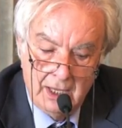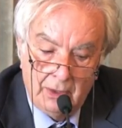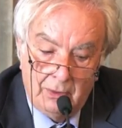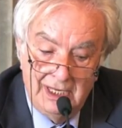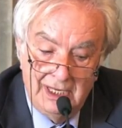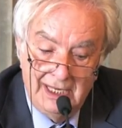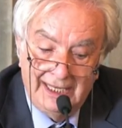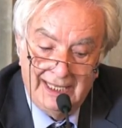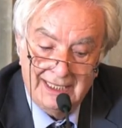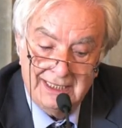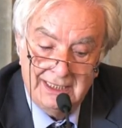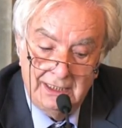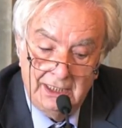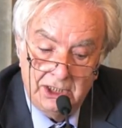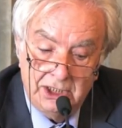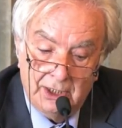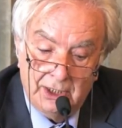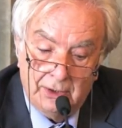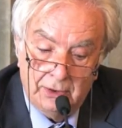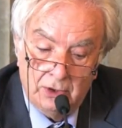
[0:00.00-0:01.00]
quella che si
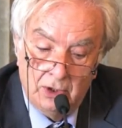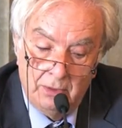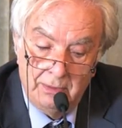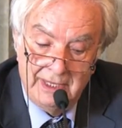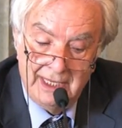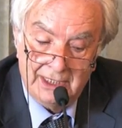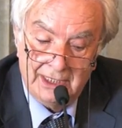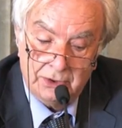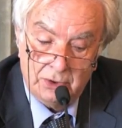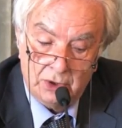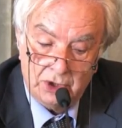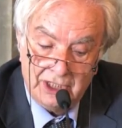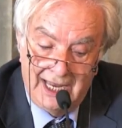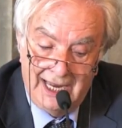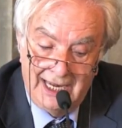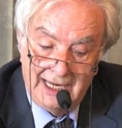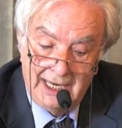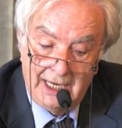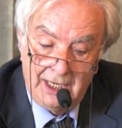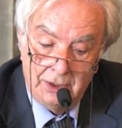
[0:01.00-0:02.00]
dice economia
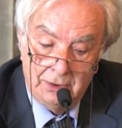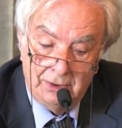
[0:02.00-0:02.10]
sociale